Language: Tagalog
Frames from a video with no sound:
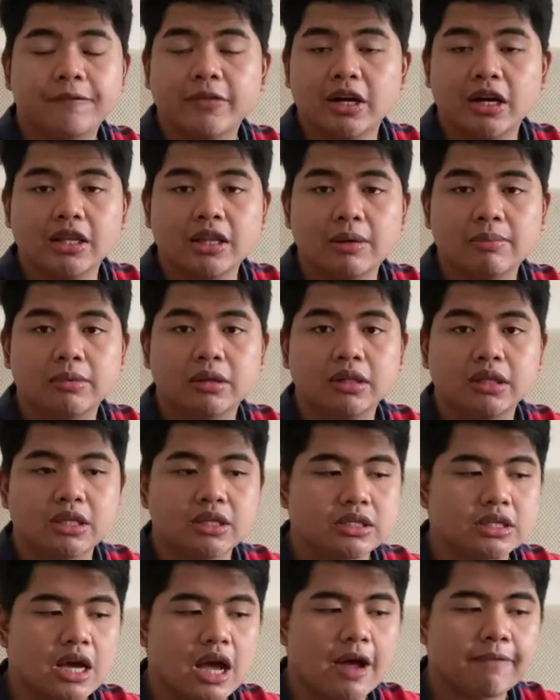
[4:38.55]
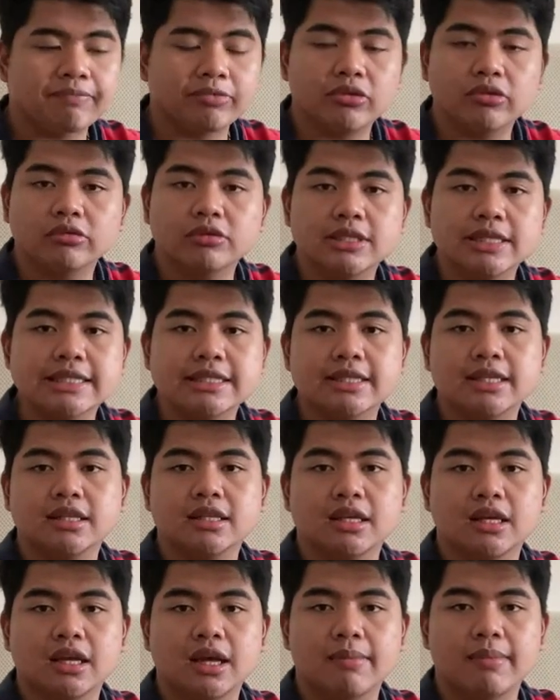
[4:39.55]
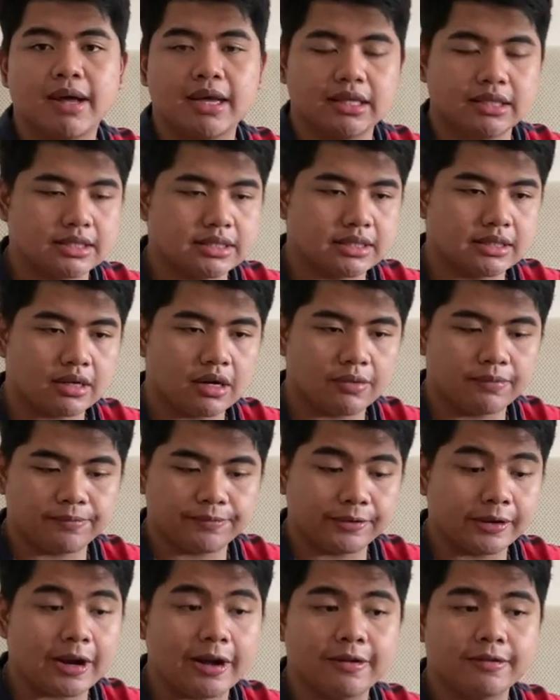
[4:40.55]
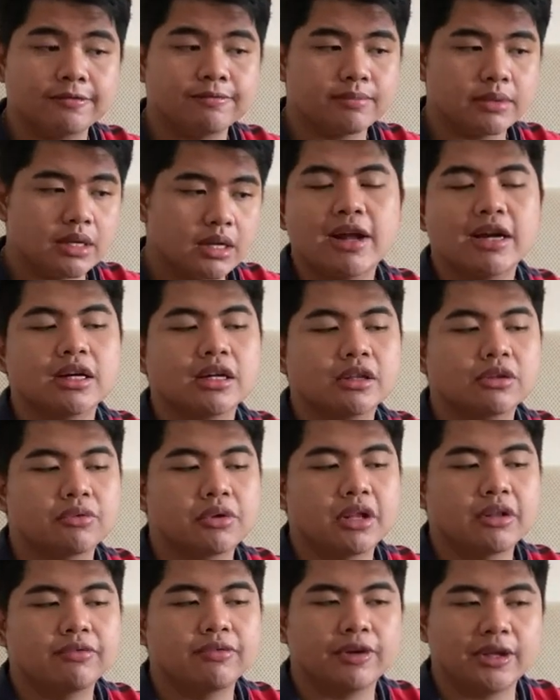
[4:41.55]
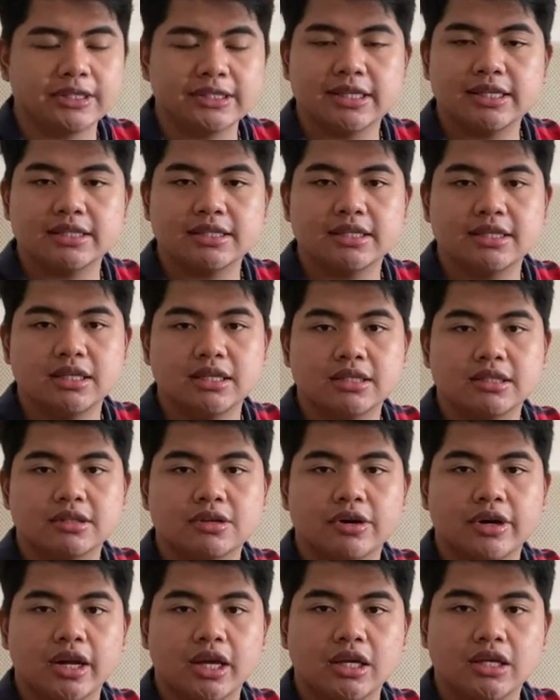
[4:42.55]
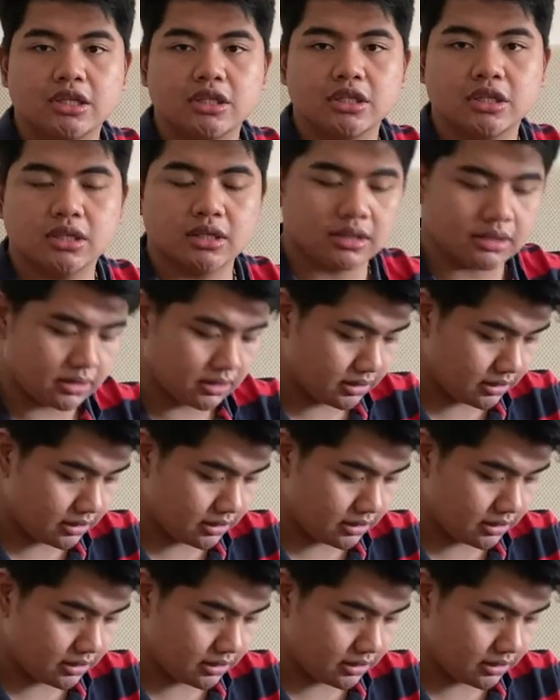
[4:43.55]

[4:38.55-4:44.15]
Upgradable din siya up to 16GB of RAM. 112 SSD storage.